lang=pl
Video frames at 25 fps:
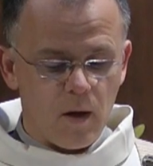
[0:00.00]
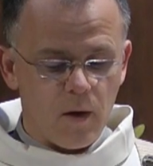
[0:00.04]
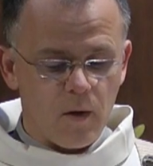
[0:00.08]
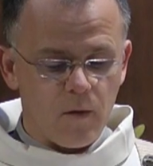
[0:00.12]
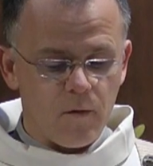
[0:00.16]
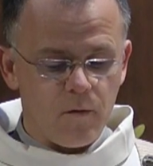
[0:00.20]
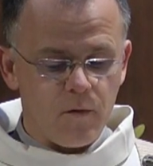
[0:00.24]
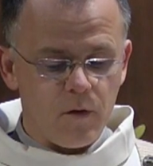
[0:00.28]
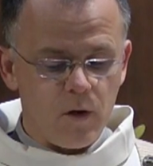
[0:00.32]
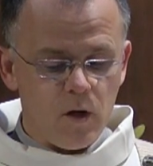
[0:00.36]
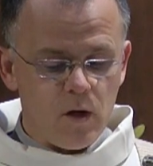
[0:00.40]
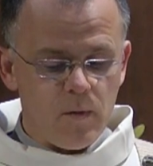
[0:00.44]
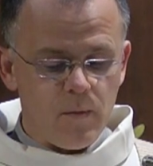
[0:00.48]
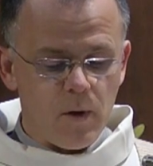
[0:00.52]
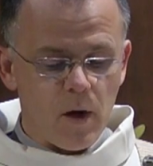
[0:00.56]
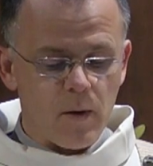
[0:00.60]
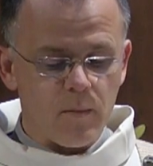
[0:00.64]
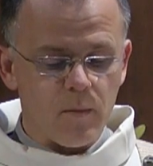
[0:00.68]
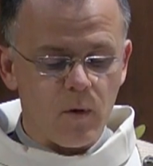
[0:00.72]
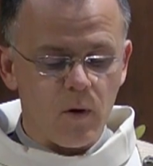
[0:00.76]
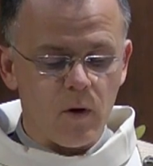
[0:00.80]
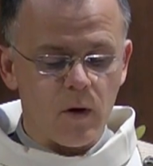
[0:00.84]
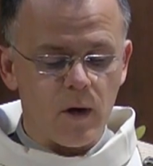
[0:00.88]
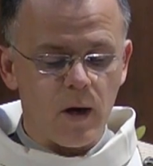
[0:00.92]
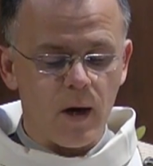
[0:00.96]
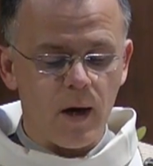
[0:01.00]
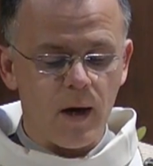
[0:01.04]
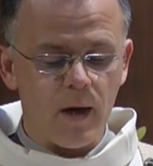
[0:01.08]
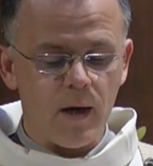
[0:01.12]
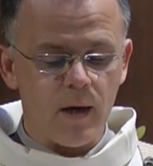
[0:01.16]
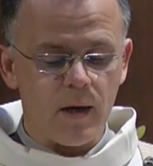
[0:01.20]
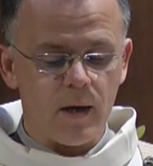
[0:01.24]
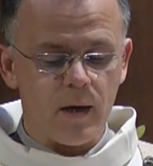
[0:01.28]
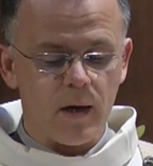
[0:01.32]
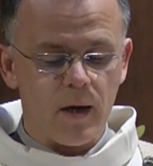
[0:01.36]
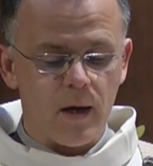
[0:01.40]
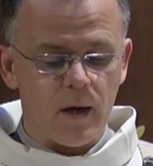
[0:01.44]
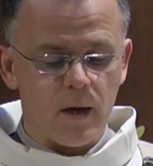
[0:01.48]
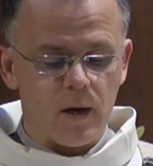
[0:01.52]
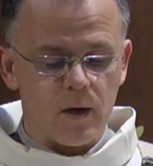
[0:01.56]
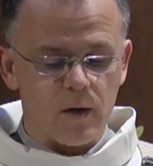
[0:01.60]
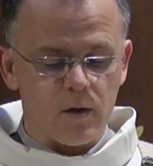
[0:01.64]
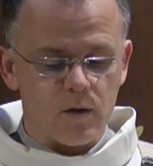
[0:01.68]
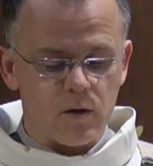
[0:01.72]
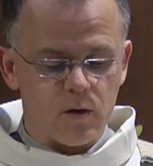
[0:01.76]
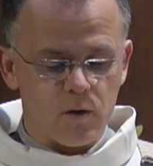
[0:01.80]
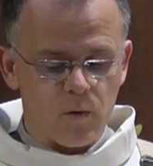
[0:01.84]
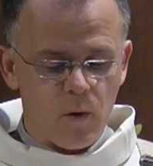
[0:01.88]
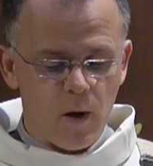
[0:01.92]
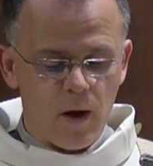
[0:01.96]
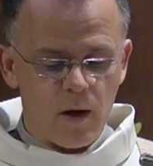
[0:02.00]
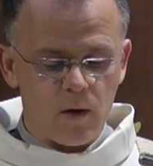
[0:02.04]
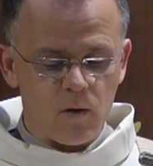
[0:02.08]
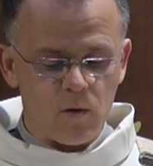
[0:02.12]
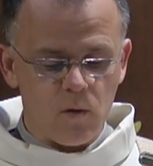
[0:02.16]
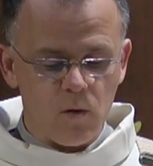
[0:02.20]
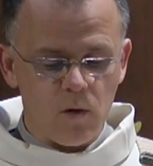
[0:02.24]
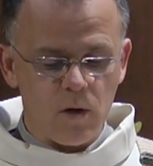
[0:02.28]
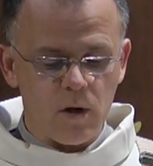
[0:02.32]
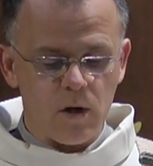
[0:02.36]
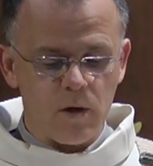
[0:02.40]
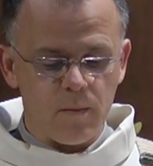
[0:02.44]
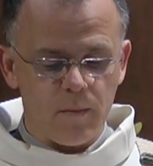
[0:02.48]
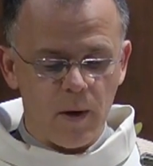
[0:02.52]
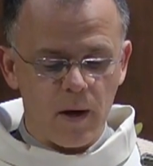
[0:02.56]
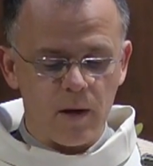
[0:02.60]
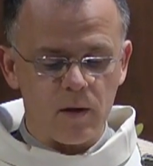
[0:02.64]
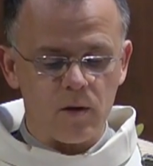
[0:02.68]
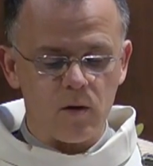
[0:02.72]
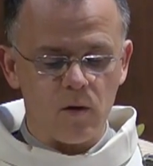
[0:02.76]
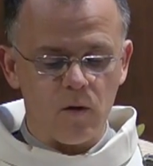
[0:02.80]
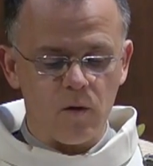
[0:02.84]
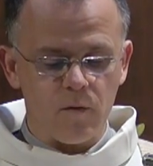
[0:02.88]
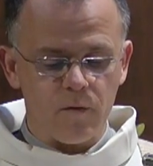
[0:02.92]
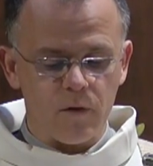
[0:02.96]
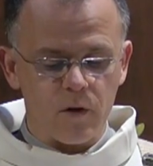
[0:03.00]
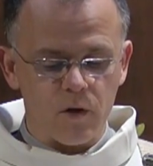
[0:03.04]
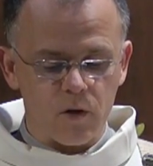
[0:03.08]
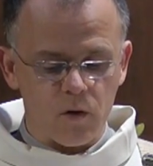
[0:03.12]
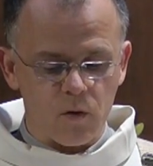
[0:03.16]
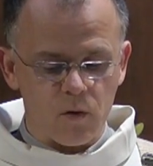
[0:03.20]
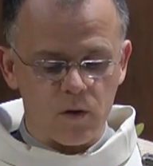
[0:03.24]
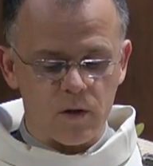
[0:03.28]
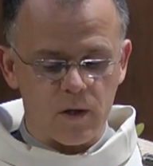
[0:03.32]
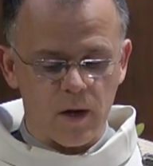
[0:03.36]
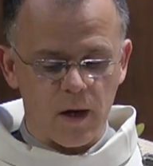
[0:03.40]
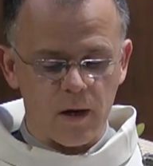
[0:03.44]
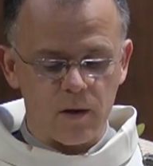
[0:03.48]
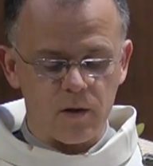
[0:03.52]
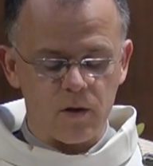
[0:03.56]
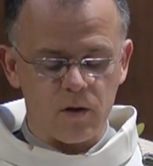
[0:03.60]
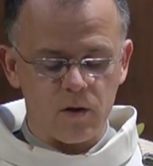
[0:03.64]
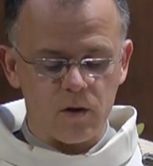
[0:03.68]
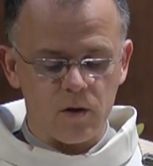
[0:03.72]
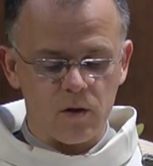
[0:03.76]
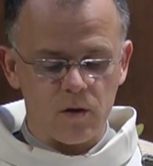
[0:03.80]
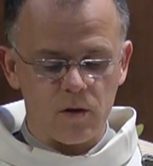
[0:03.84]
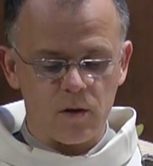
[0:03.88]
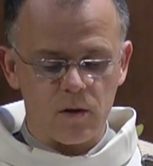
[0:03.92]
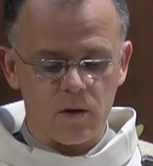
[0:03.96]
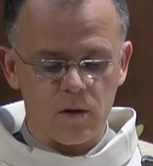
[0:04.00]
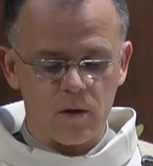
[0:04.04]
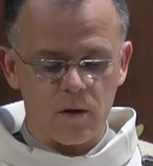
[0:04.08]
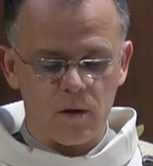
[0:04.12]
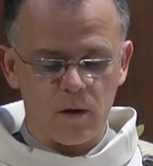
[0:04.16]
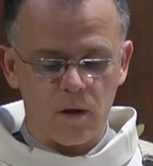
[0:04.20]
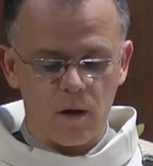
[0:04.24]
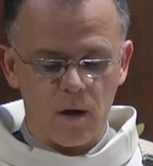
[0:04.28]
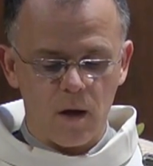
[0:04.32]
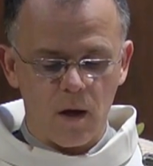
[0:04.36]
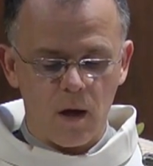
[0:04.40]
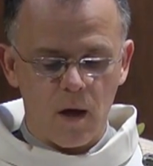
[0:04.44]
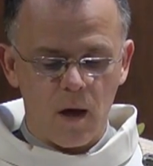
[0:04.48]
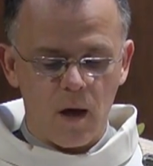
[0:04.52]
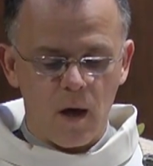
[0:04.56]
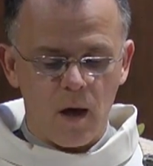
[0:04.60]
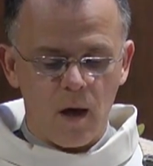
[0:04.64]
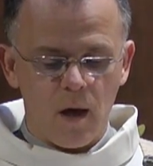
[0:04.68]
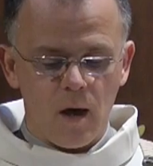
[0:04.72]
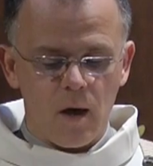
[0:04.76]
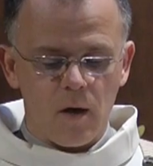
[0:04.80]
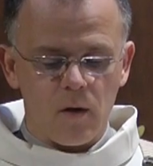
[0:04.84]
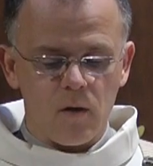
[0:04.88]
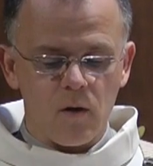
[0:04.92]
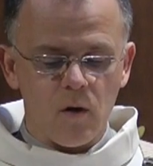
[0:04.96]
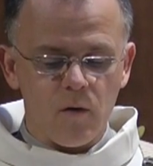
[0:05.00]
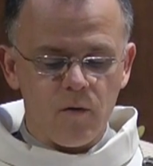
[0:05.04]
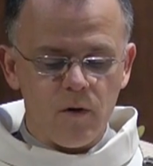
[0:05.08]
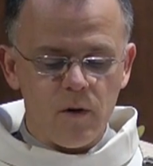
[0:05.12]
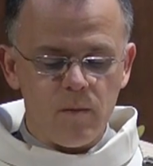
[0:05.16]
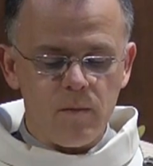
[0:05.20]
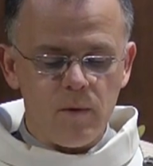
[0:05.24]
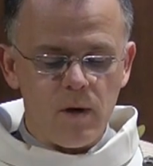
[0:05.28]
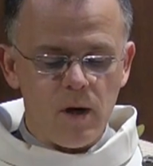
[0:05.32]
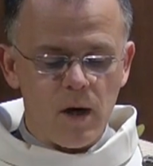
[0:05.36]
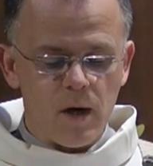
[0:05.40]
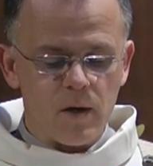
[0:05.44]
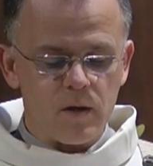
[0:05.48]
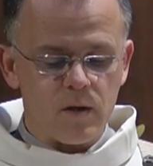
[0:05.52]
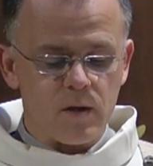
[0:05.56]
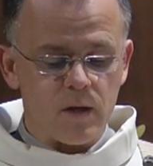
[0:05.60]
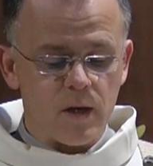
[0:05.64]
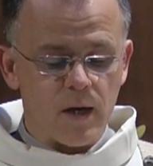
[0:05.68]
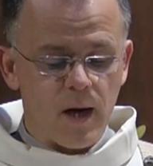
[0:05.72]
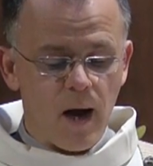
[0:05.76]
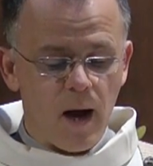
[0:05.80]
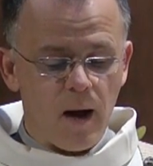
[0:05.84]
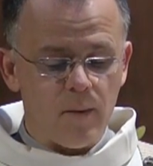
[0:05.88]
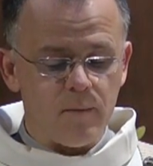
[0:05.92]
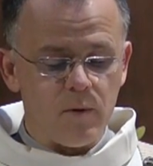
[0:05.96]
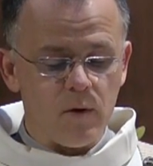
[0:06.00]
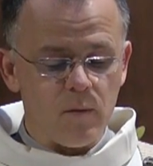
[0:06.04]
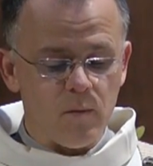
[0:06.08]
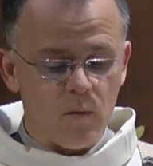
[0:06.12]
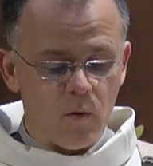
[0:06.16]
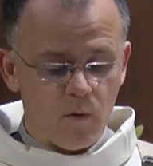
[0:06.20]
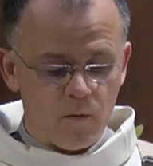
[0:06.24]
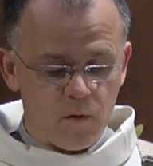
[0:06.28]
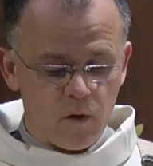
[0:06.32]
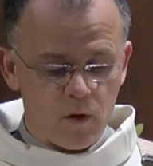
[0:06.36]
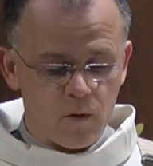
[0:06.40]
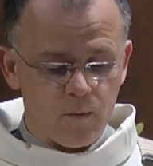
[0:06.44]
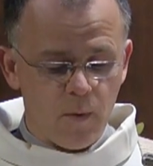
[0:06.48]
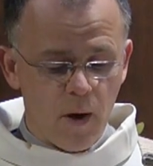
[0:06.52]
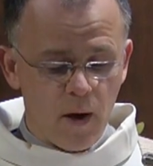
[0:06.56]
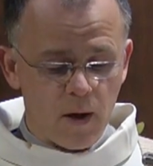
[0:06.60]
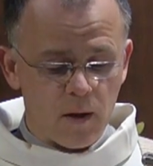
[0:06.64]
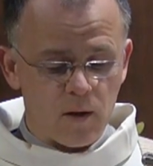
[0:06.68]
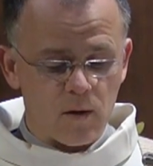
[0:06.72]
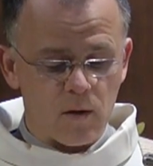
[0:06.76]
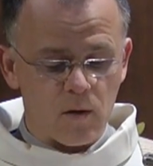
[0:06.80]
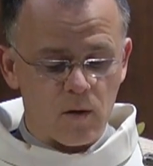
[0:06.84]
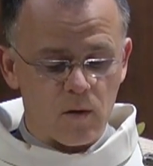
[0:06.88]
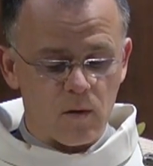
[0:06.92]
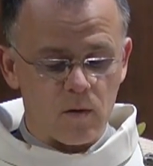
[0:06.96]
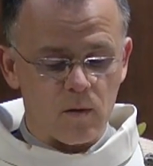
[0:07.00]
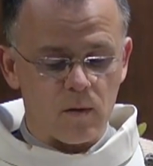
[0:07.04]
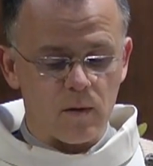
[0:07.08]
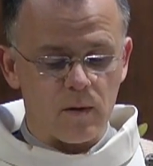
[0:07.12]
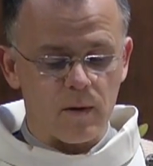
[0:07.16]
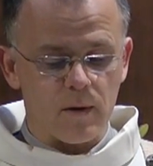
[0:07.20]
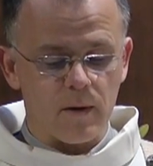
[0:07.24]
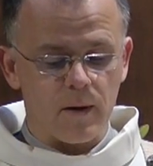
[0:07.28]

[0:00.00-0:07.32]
W imię moje złe duchy będą wyrzucać, nowymi językami mówić będą,